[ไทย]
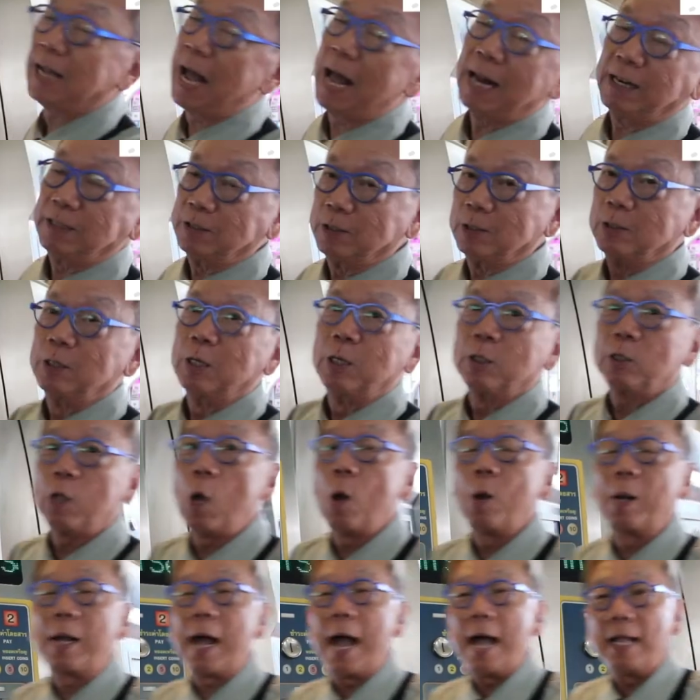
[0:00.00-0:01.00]
ท่านต้
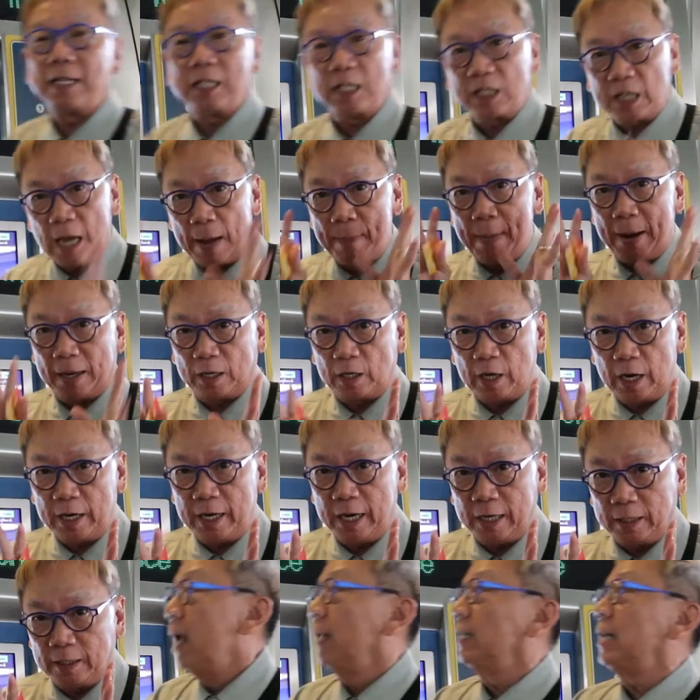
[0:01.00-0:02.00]
องการจะใช้บัตรเคร
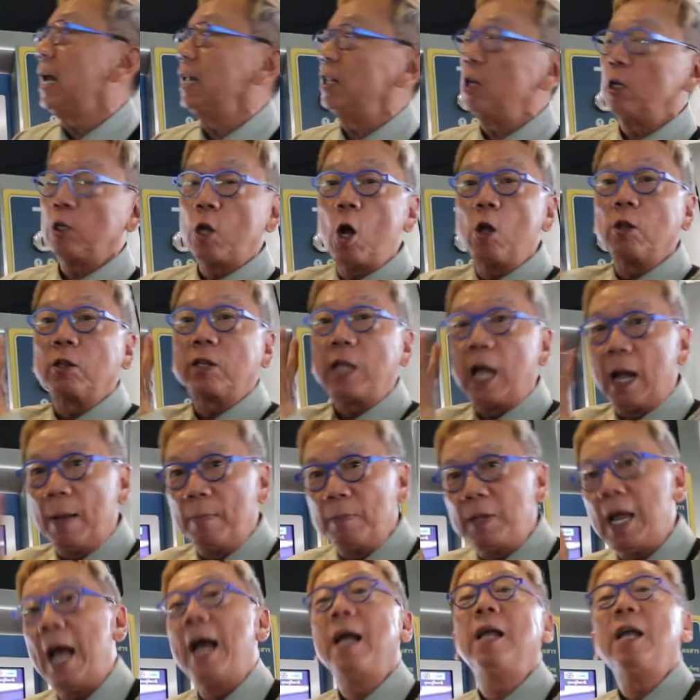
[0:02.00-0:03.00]
ดิต ท่านจะต้องเติม
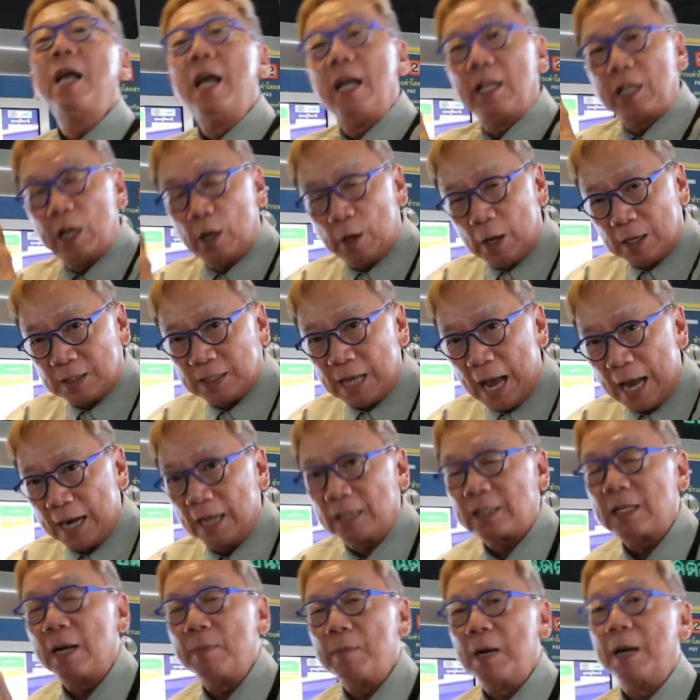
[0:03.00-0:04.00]
ทั้งเที่ยวโดยสาร
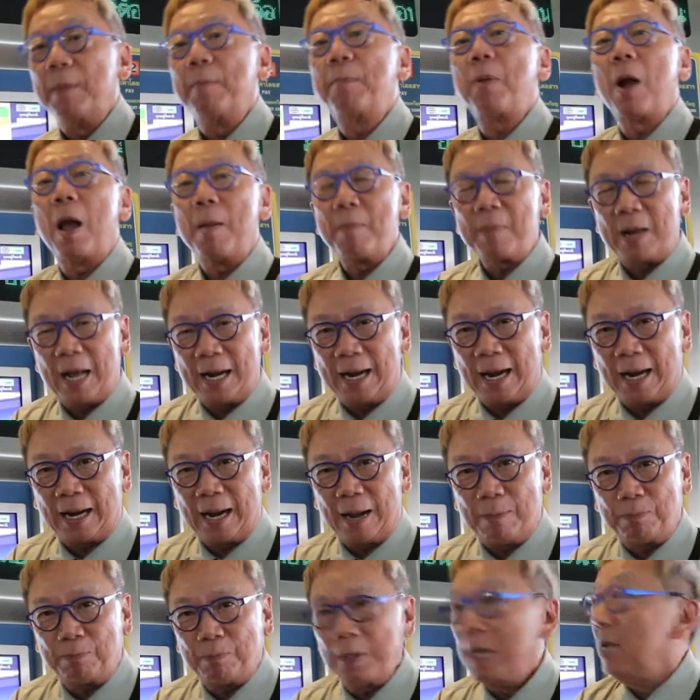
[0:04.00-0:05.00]
และเติมเงินพร้อมกันนะค
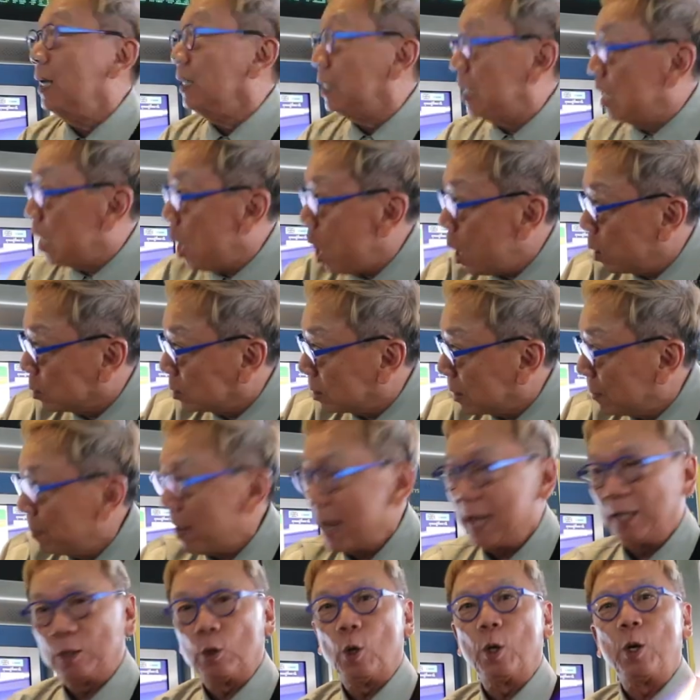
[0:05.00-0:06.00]
รับที่ห้องจำห
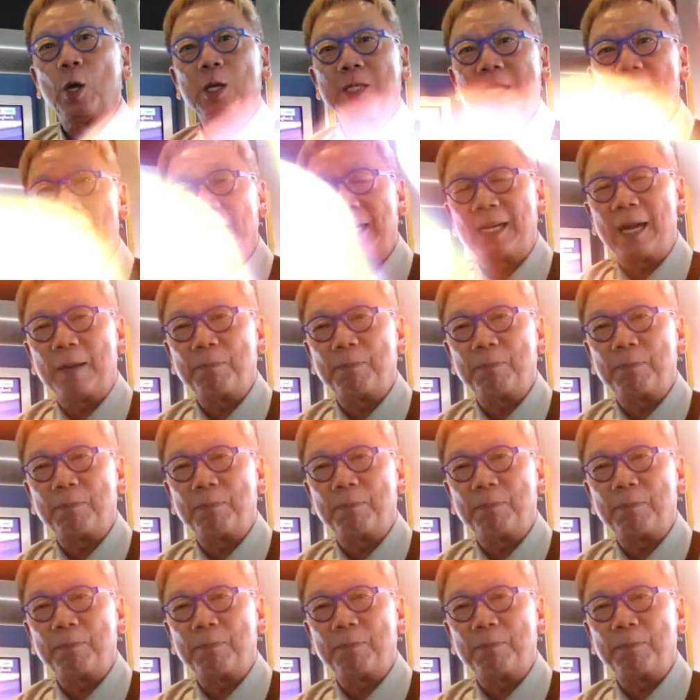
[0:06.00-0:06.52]
น่ายตัวโดยสารค